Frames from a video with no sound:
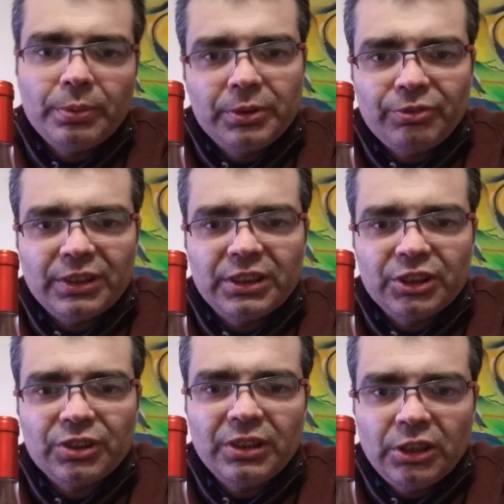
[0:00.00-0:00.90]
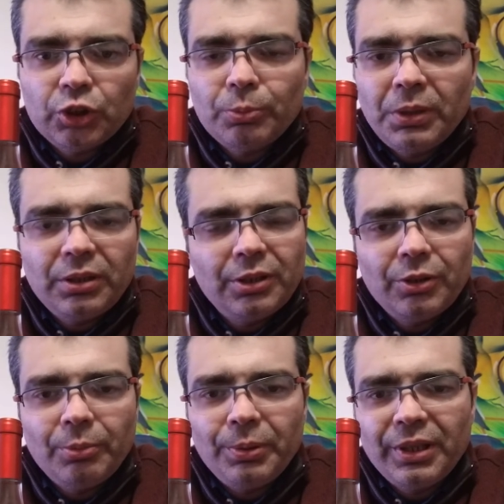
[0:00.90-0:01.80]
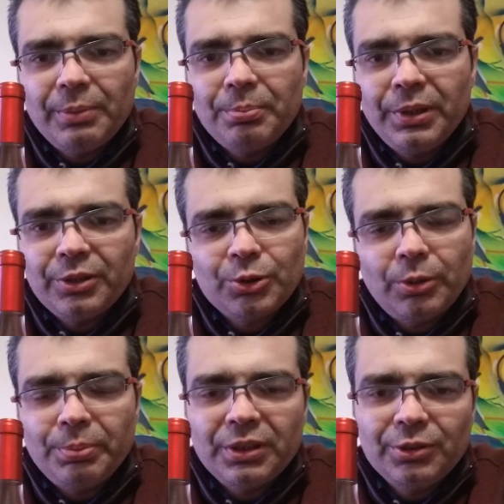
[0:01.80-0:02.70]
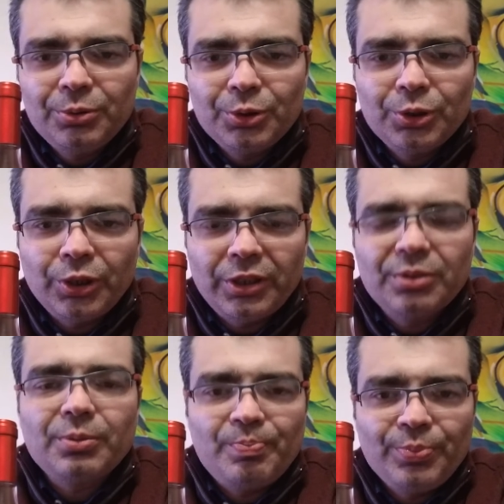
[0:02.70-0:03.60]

mas vocês neste momento ainda não podem beber, só a partir dos 18,